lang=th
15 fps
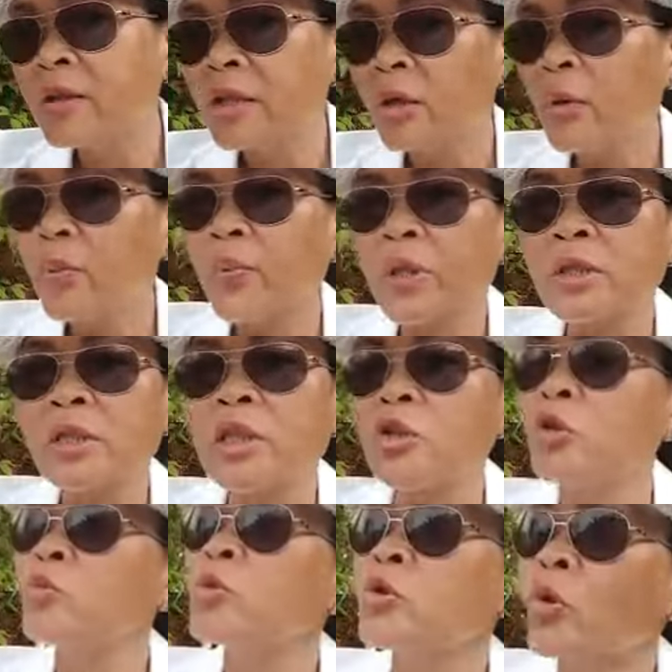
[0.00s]
ที่มันเป็นสี
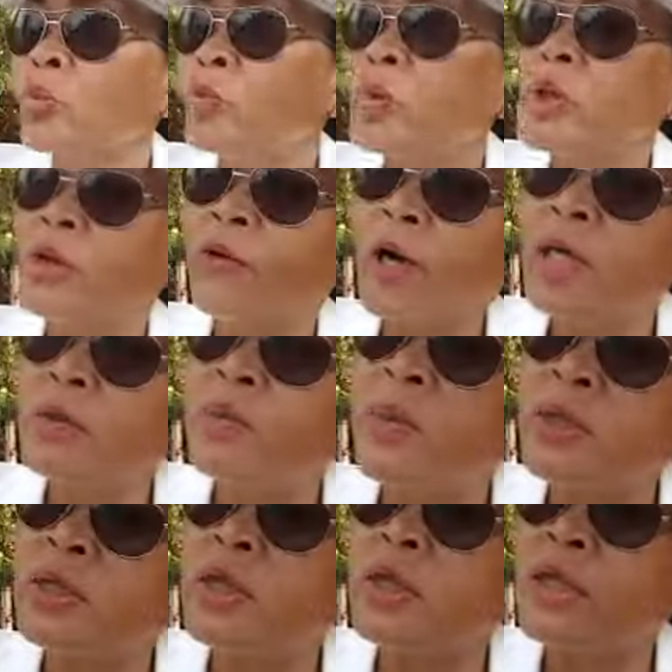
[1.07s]
ส้มๆแต่ว่าอันนั้
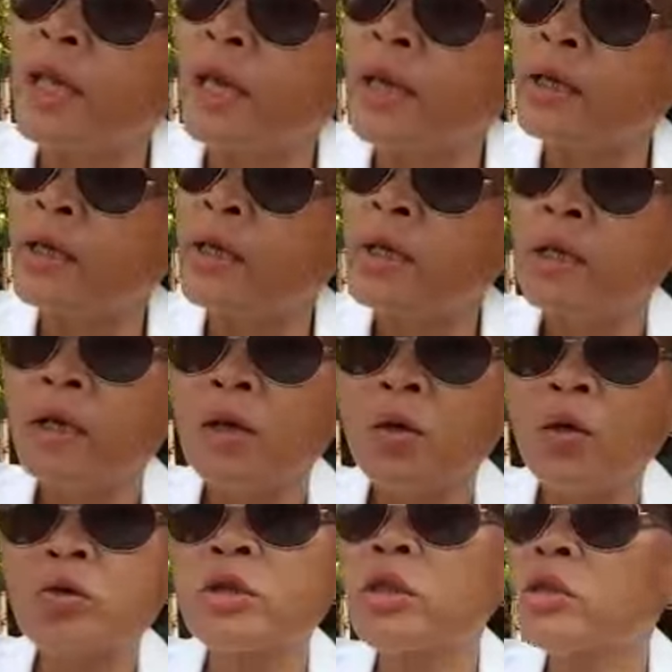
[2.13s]
เป็นสีแดง
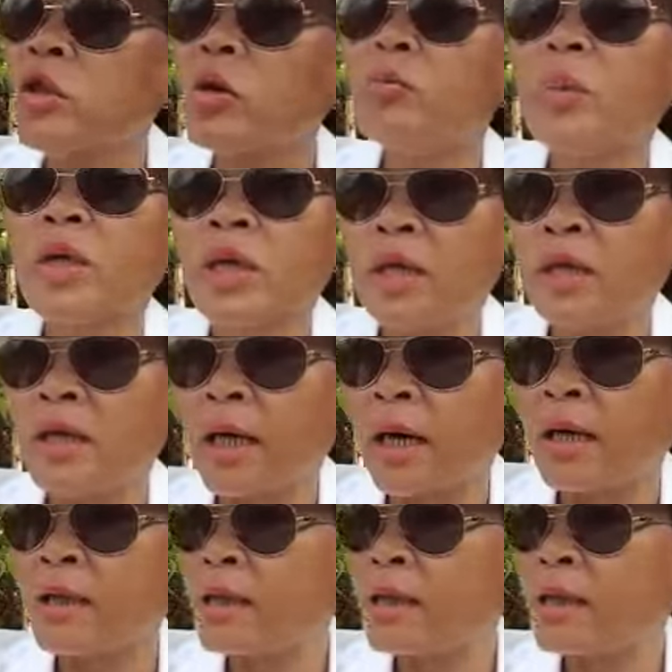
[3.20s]
นกที่ชอบมากินค่ะ